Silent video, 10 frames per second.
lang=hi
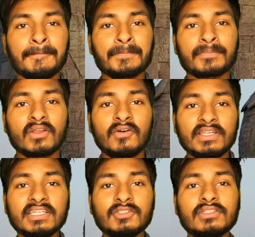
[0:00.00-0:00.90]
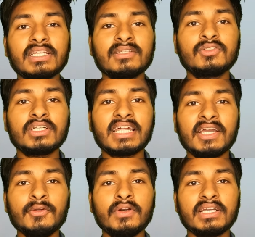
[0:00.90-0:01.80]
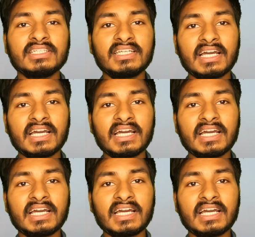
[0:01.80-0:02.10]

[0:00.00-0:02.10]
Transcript: है और ये जो जटायु है